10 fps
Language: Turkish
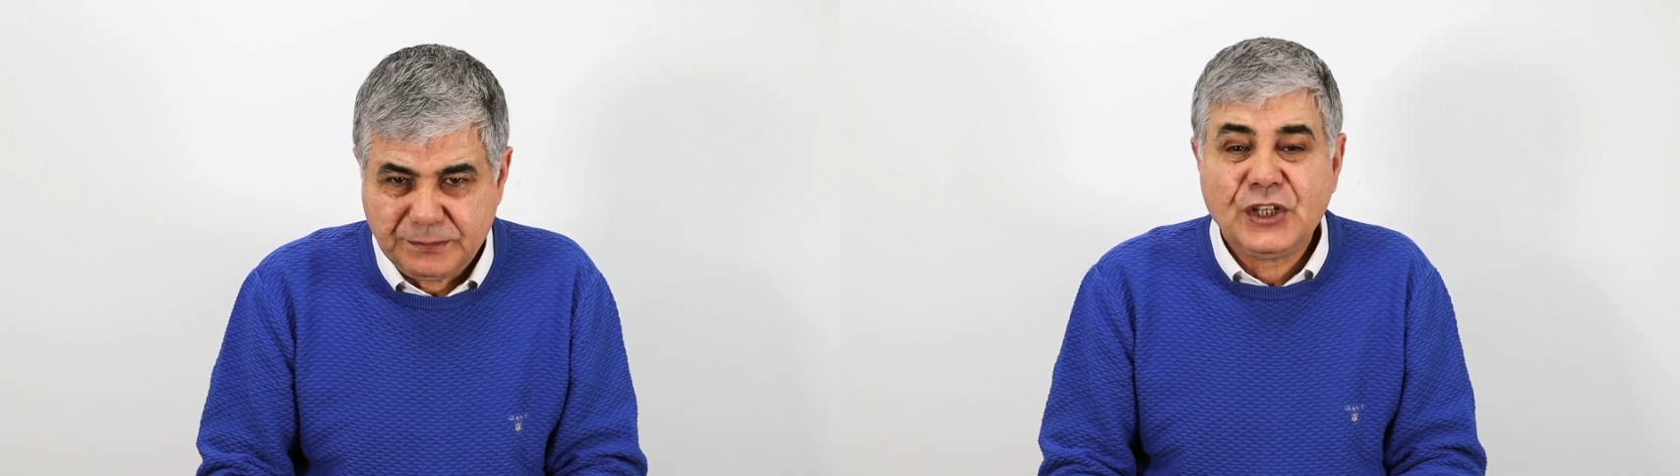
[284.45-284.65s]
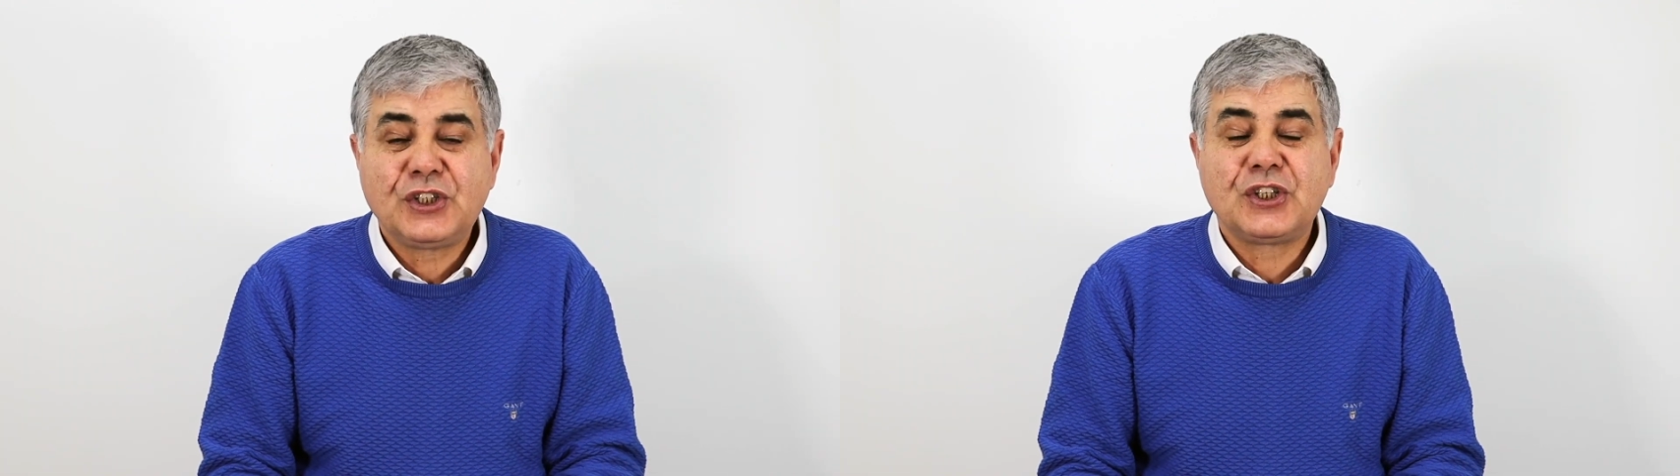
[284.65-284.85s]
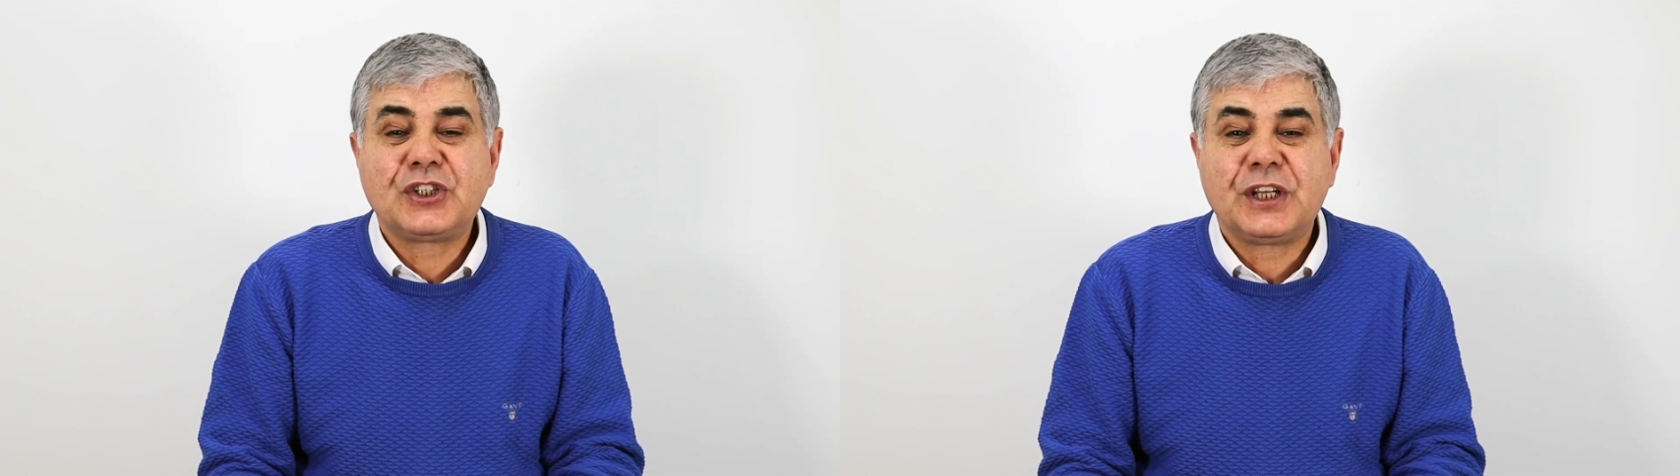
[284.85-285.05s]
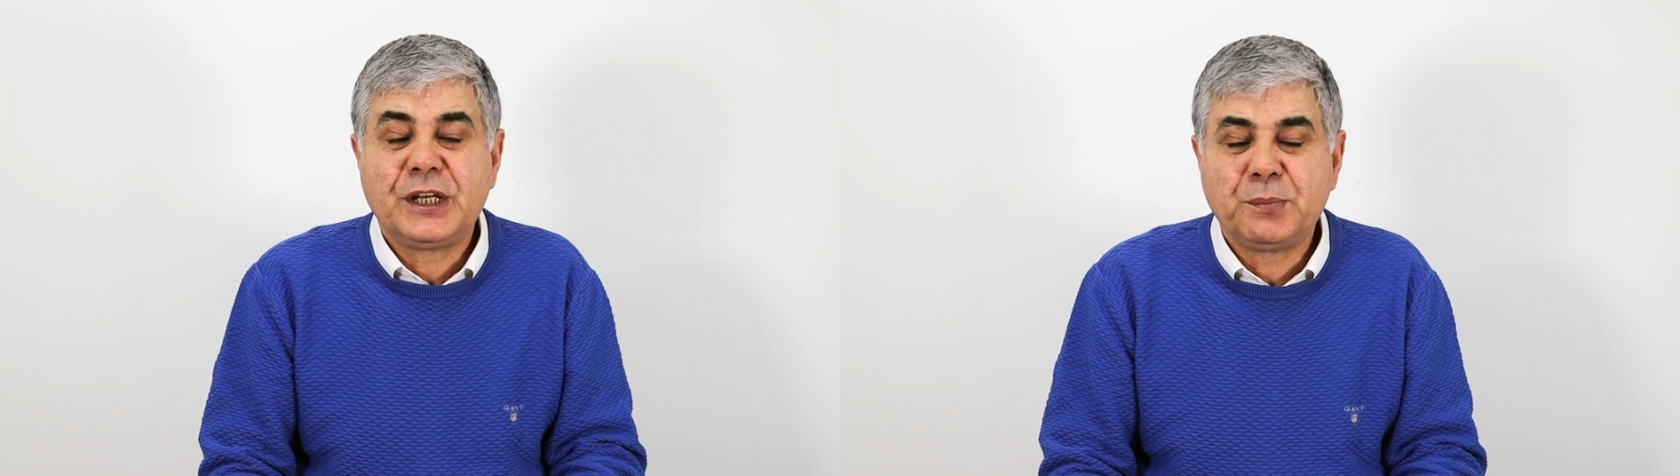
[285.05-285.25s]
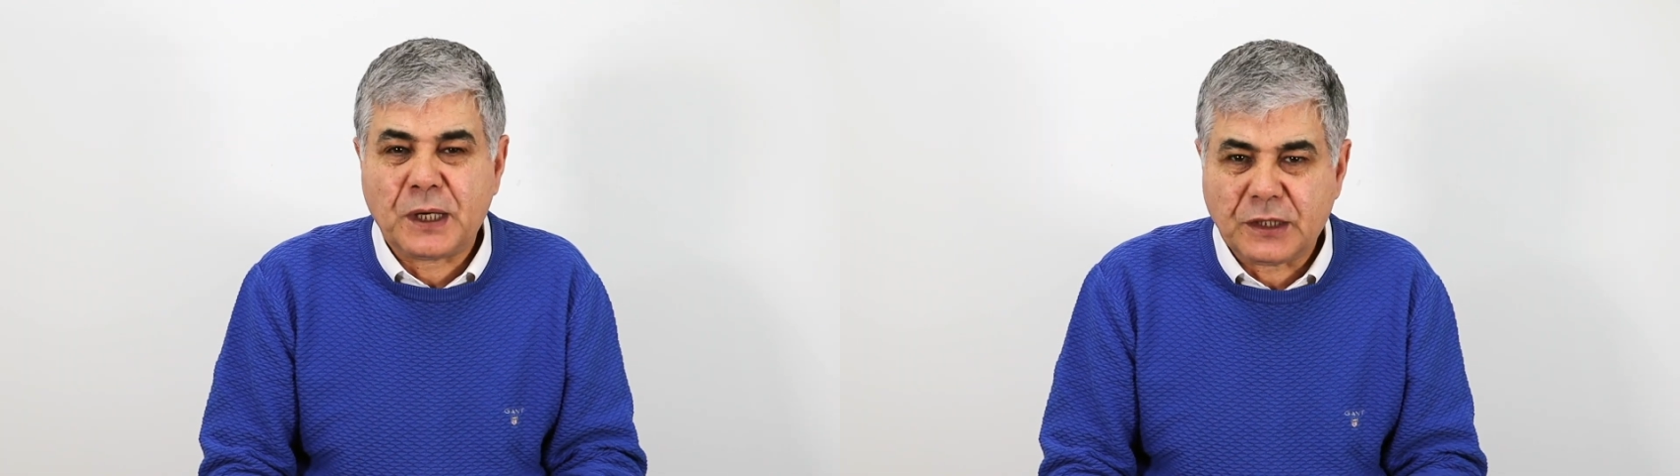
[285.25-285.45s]

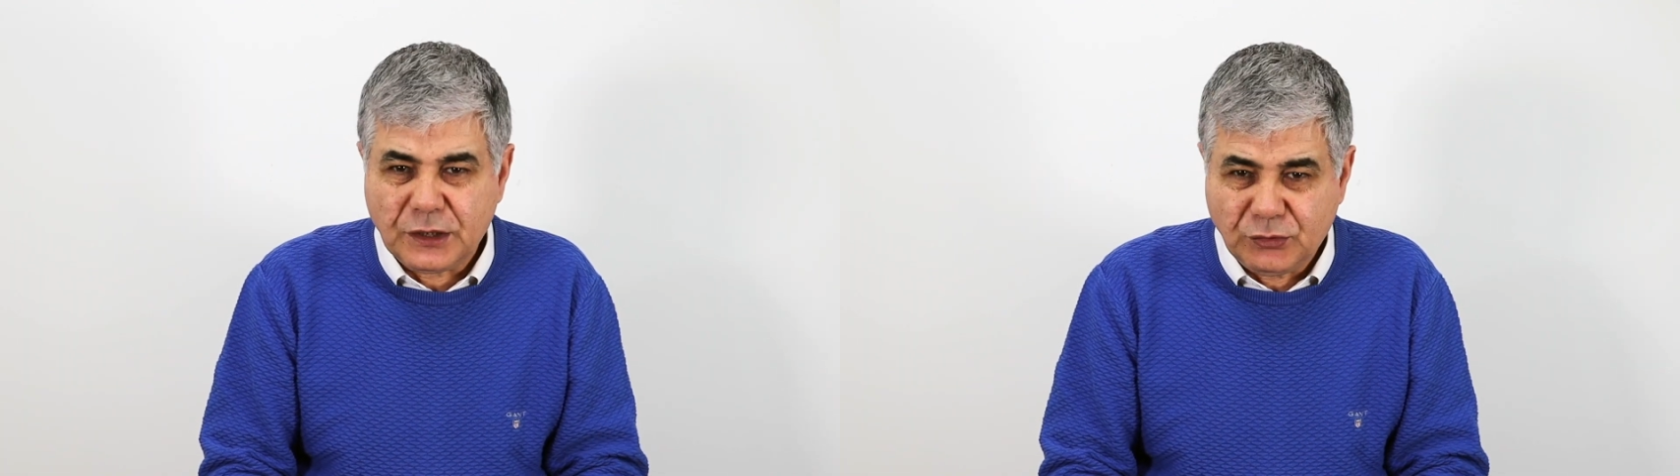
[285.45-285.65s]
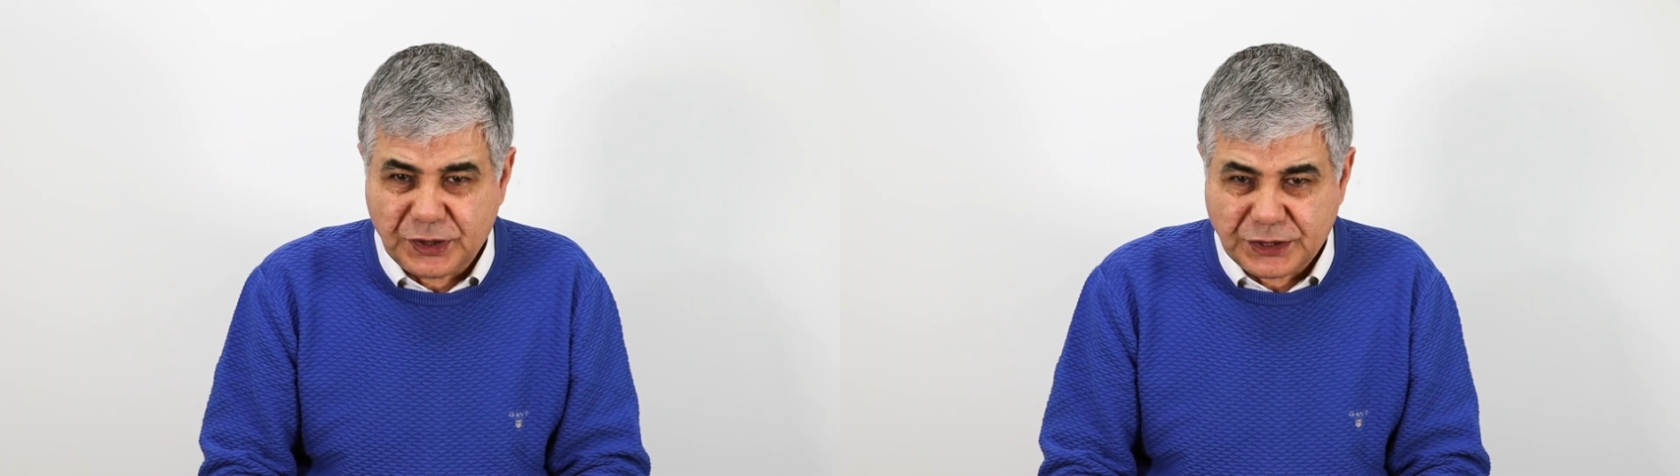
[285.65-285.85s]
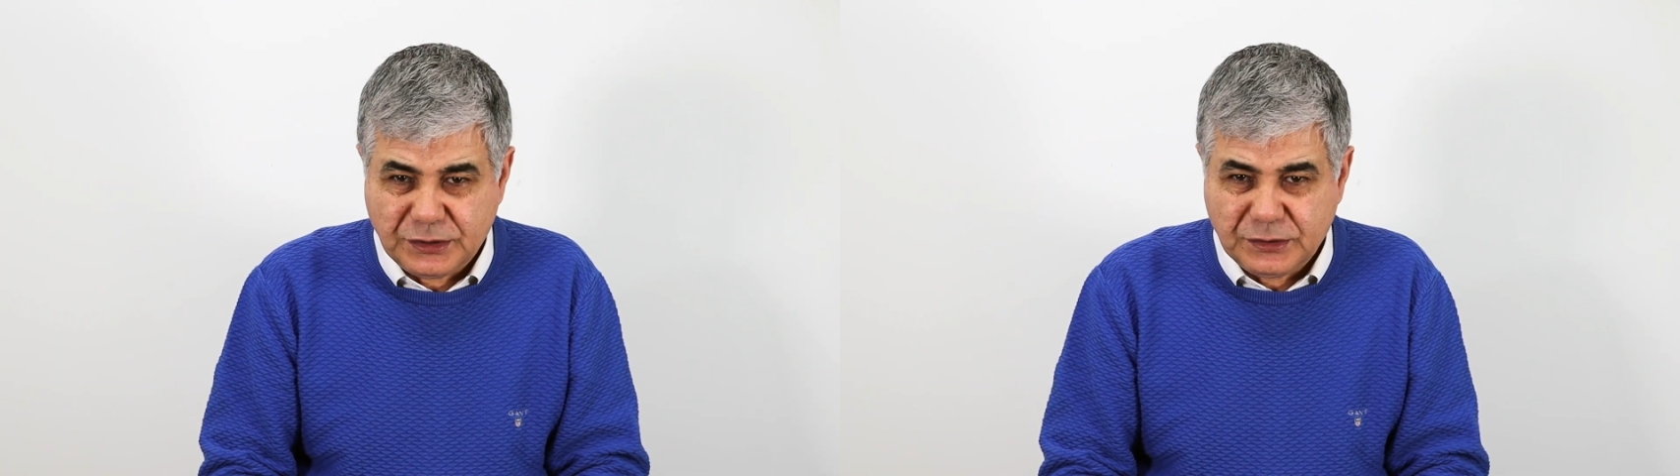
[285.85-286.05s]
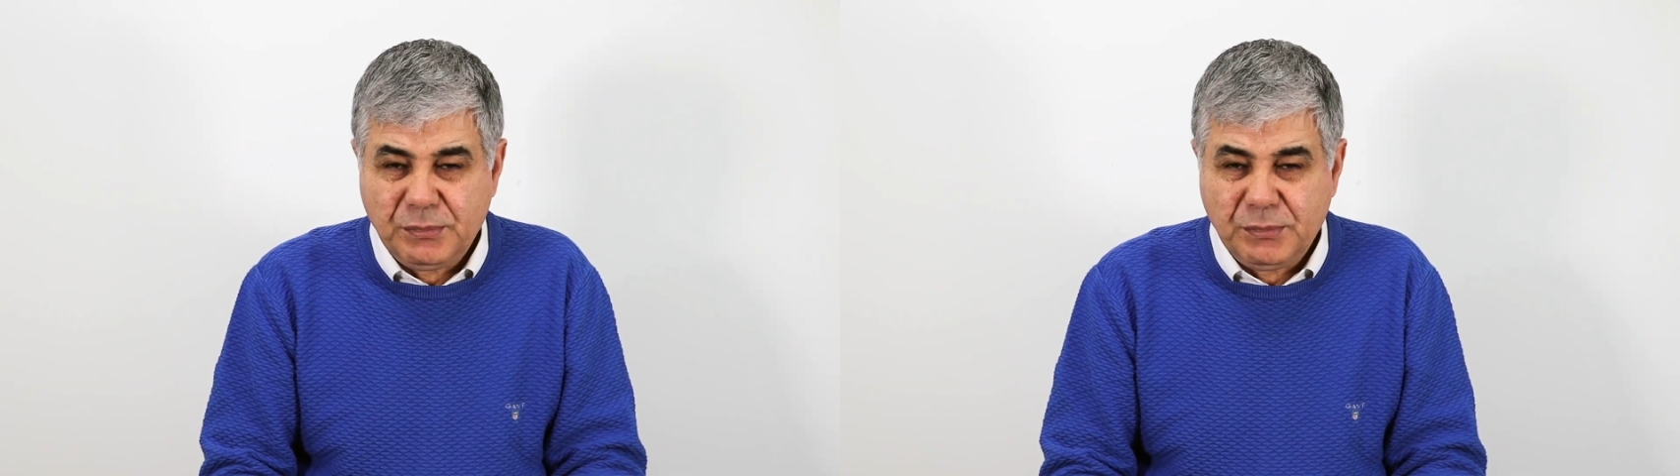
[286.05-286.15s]
İçişleri Bakanı var.